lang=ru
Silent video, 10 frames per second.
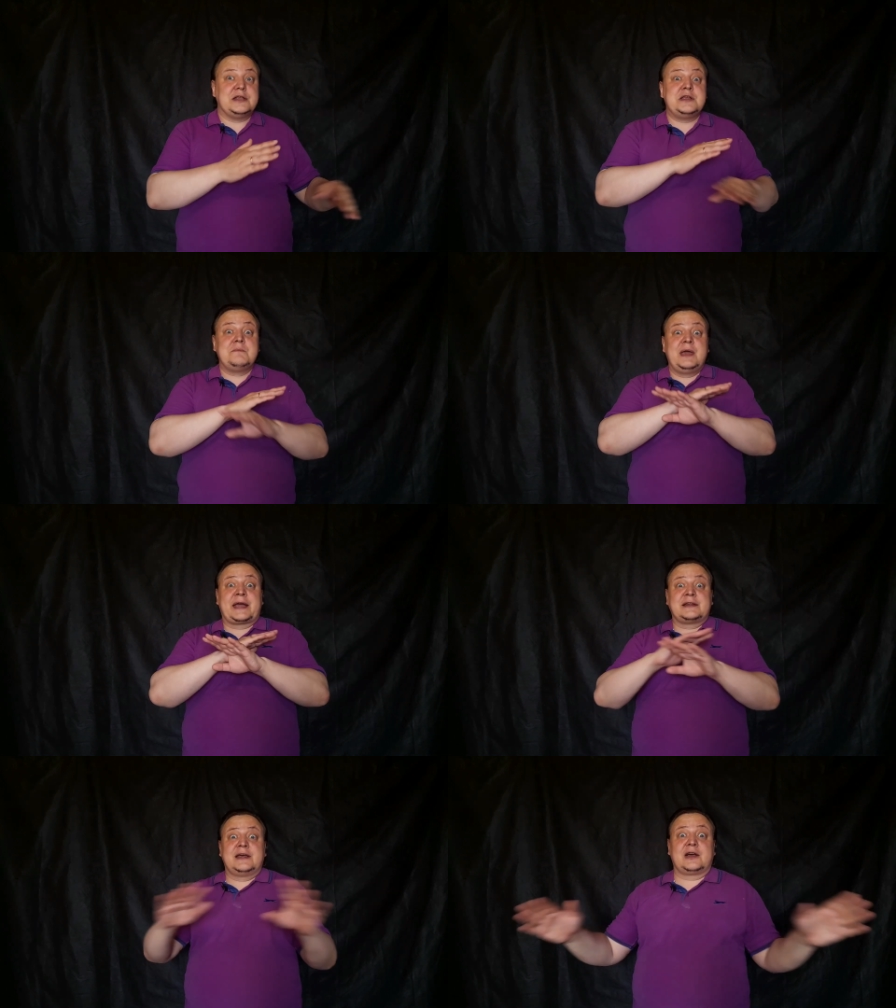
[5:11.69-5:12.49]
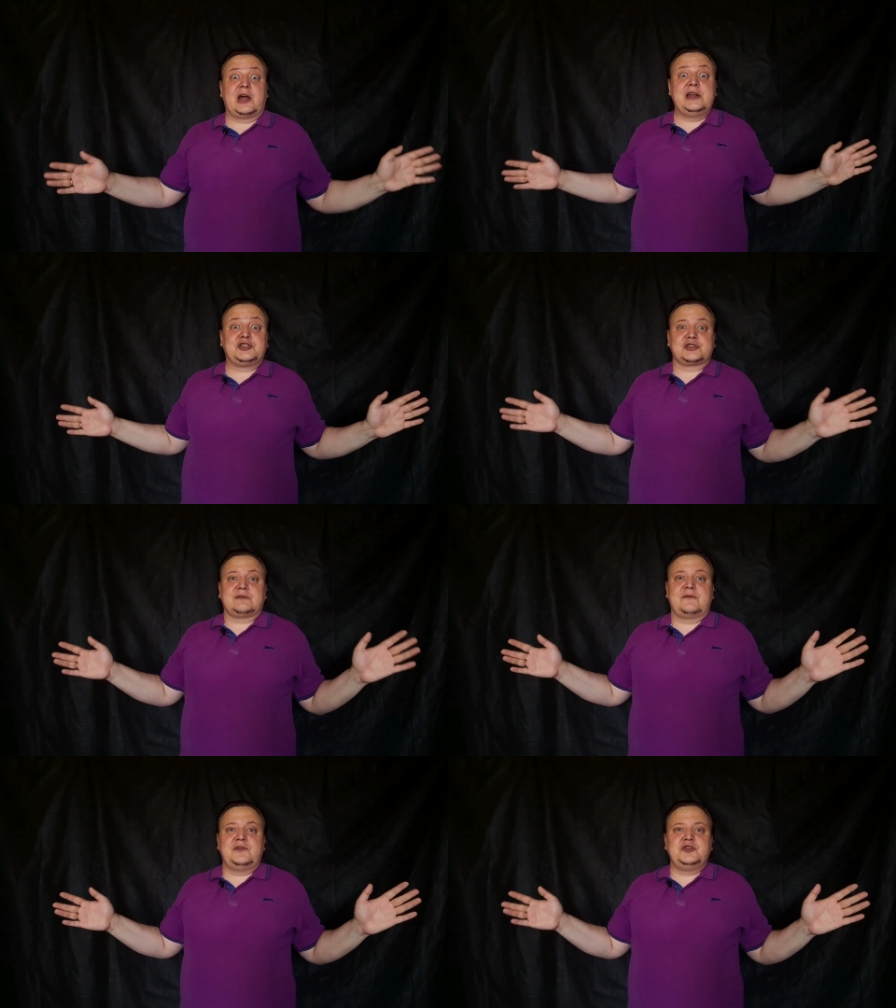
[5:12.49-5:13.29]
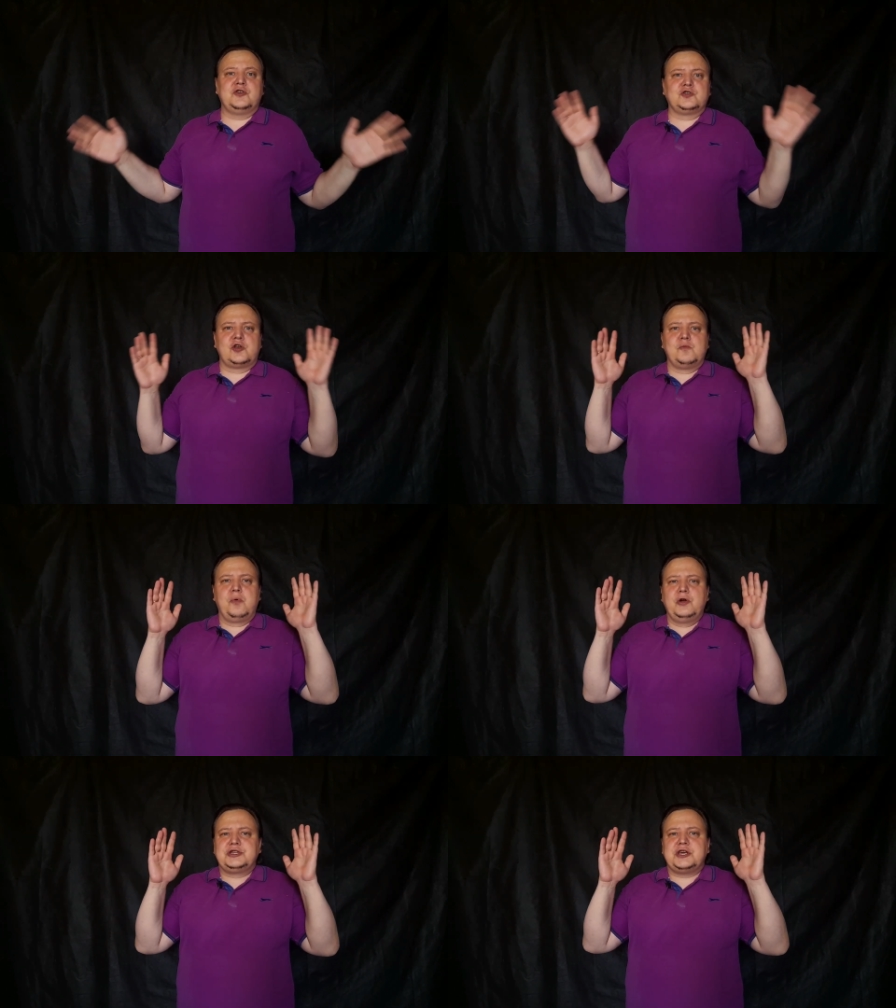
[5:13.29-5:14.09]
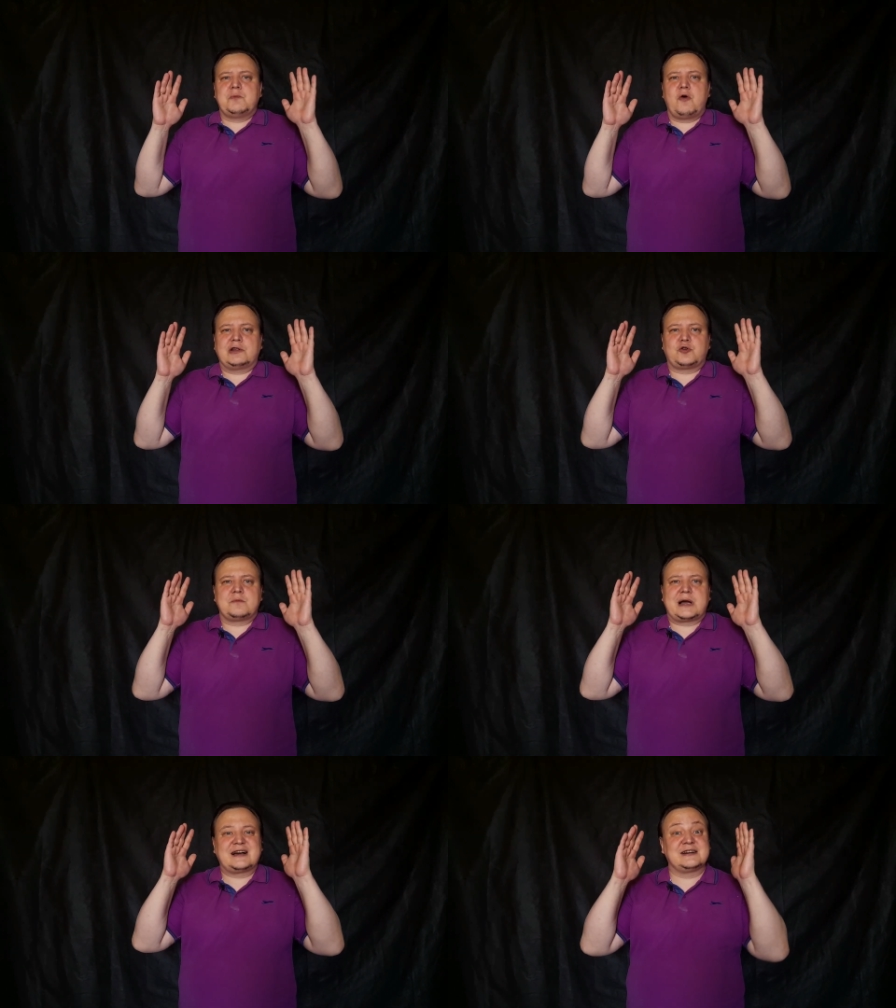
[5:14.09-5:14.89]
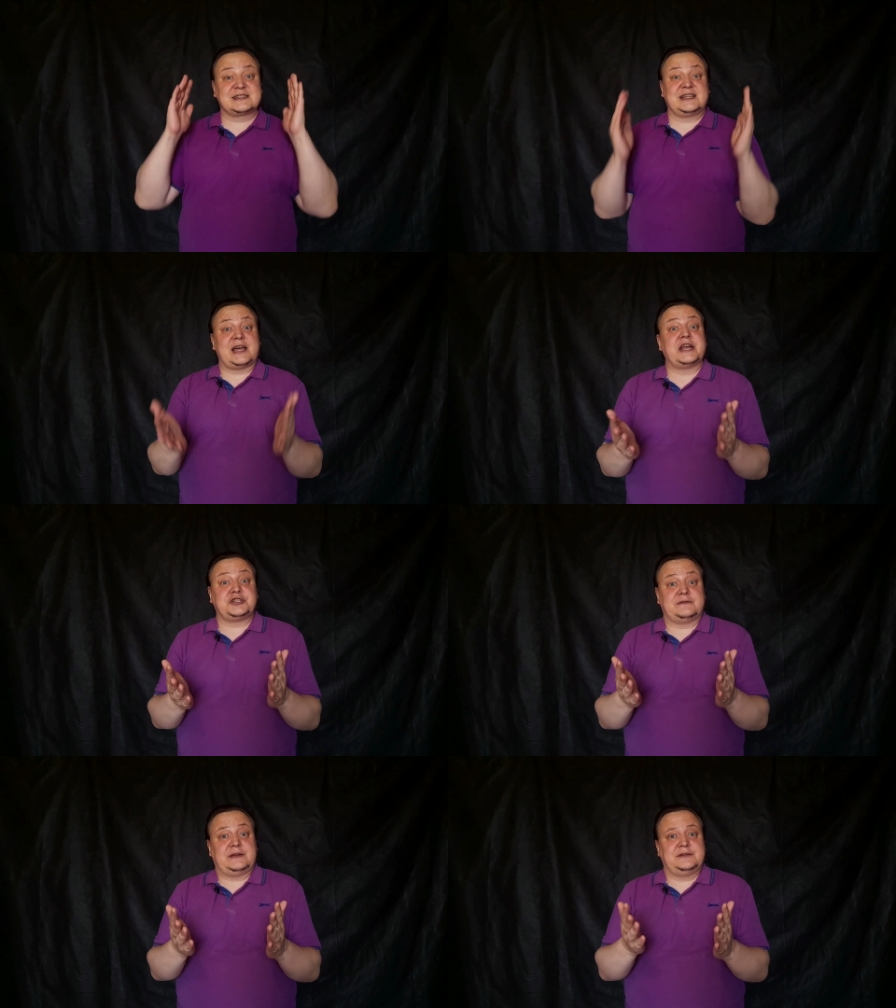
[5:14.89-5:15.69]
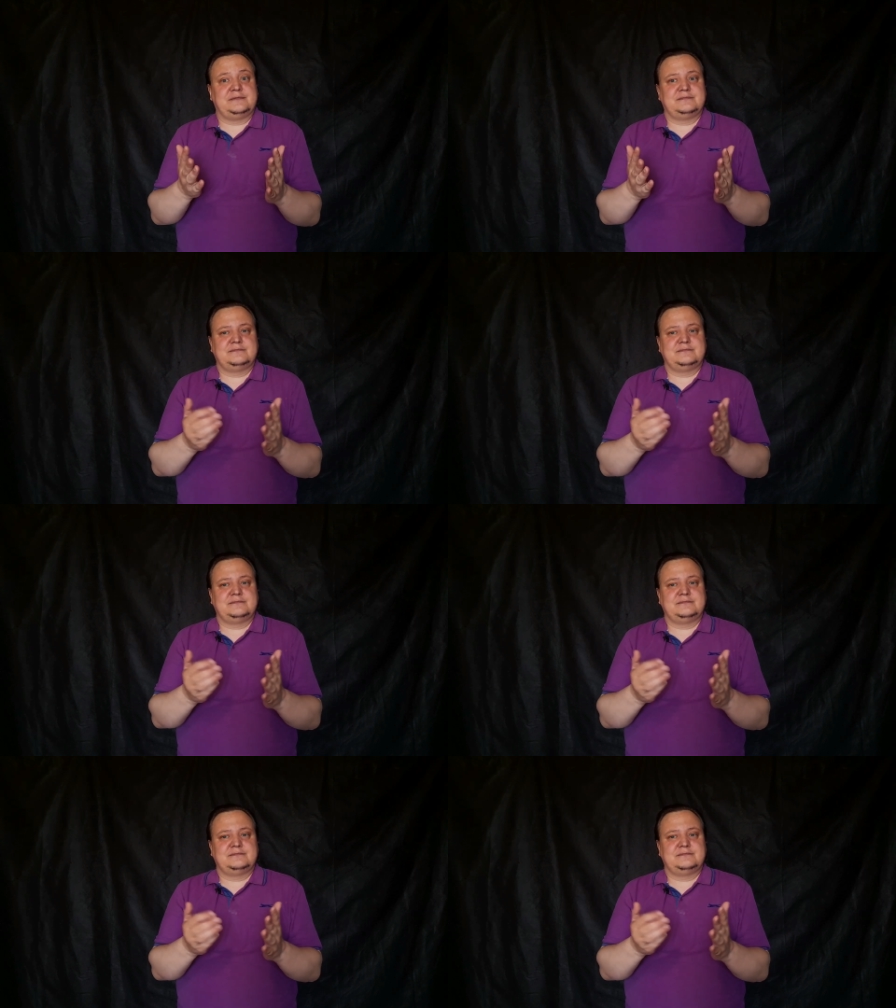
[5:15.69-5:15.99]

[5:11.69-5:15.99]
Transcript: Немеренное количество видео на любую тему о том, как их затачивать.